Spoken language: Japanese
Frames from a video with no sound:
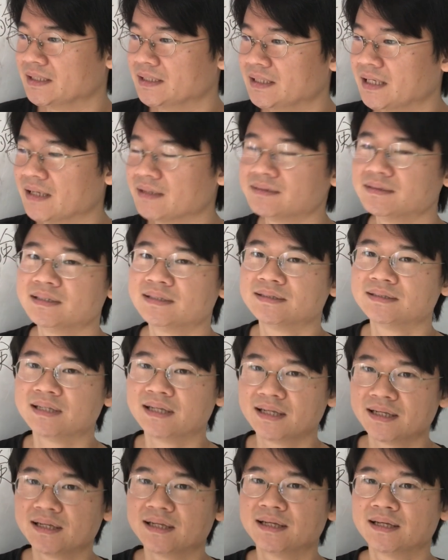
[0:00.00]
やるんです
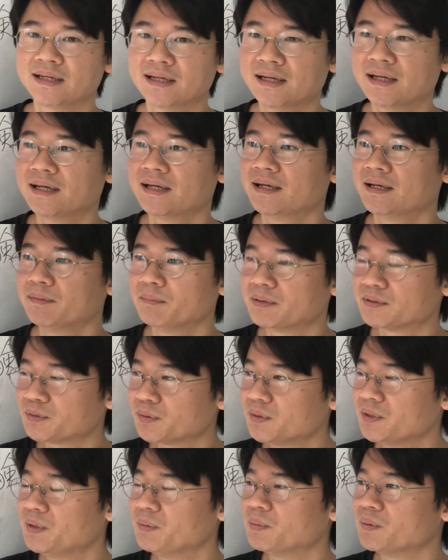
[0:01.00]
ね、はいまあ、
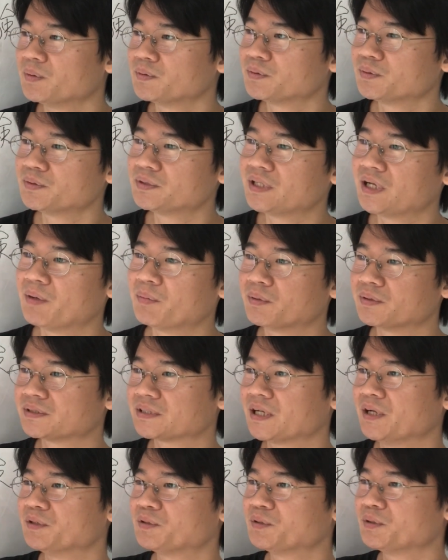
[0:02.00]
それでもそうしたらもう
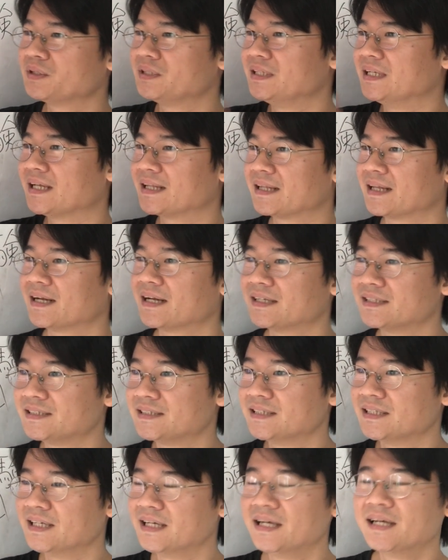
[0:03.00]
使う時になったらし
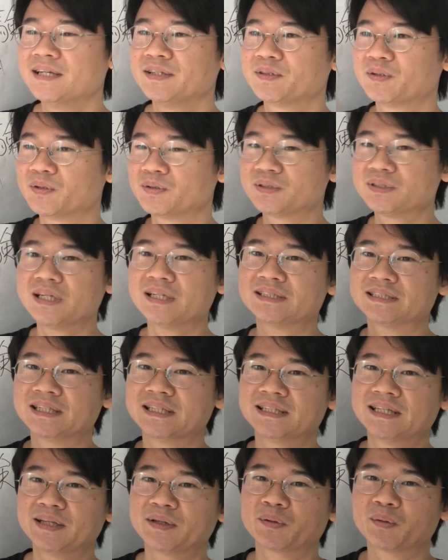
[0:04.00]
そのスラスラ
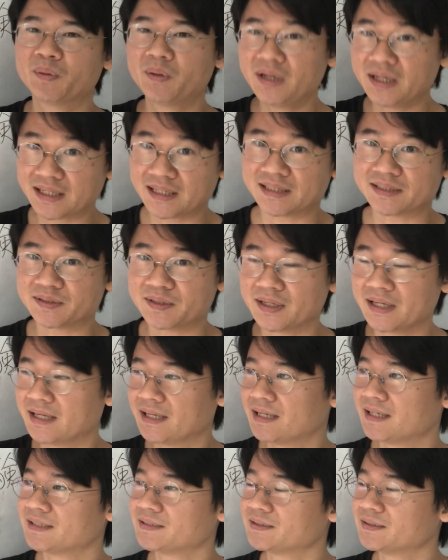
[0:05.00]
出てこないんですよ
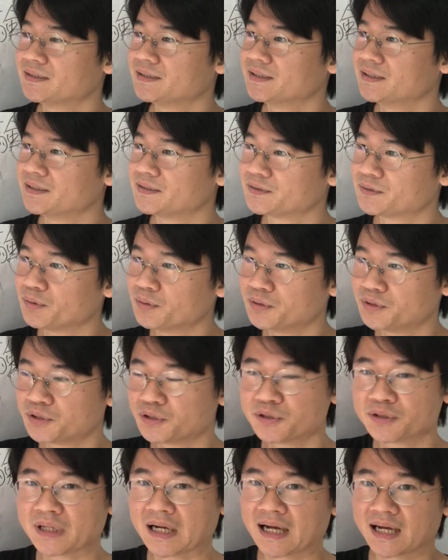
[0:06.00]
ね、えー、そういう
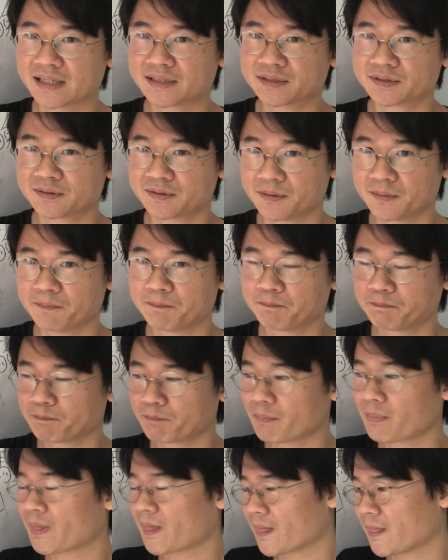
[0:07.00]
習慣がつくと、
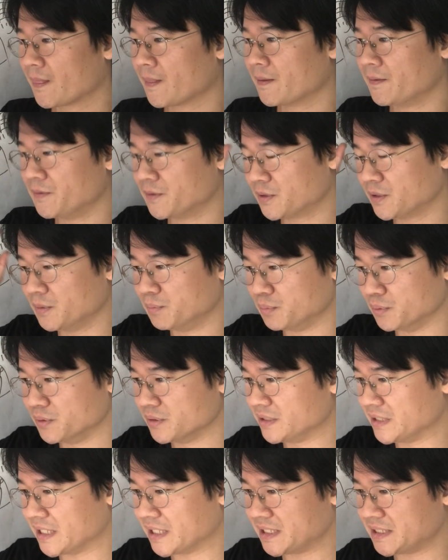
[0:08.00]
うん、ゆっくり分
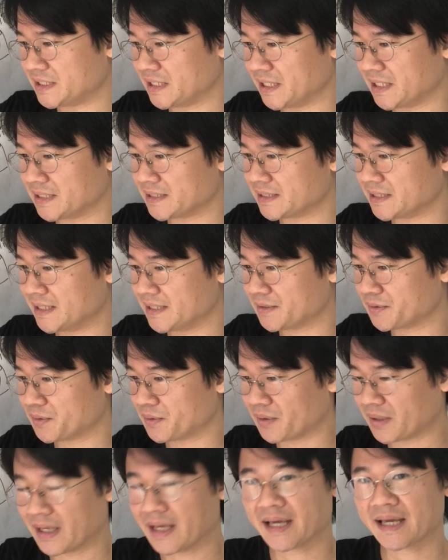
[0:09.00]
析してですねそれ
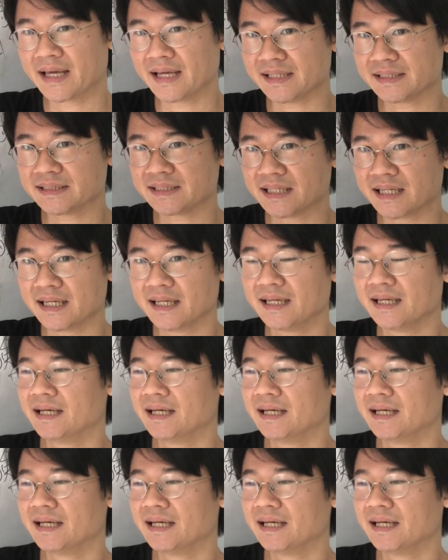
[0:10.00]
を変形して